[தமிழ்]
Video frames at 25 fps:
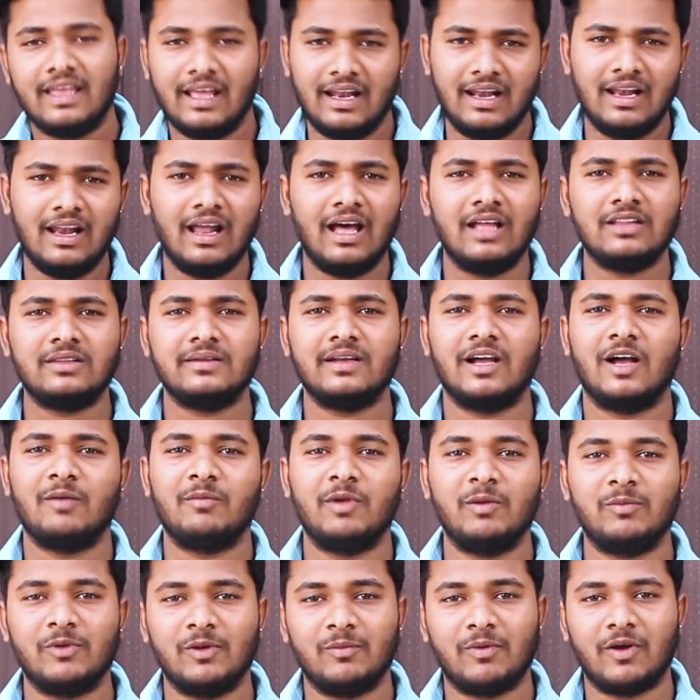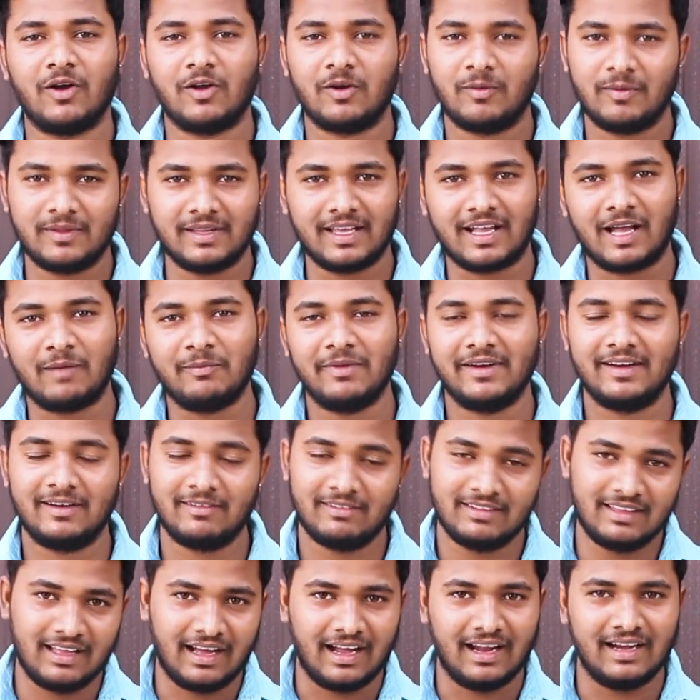எல்லாத்துக்காகவே போய் பார்க்கணும் அந்த
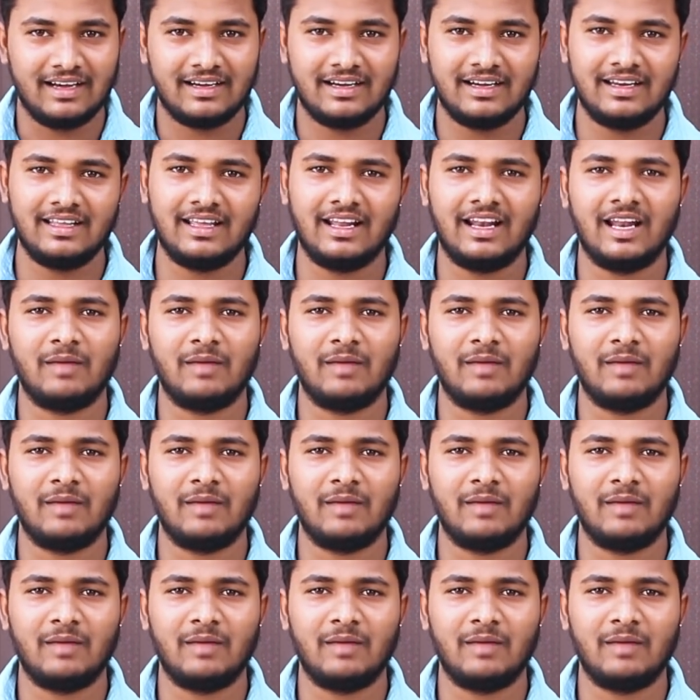கமெண்ட்டில் வந்து ஆல்ரெடி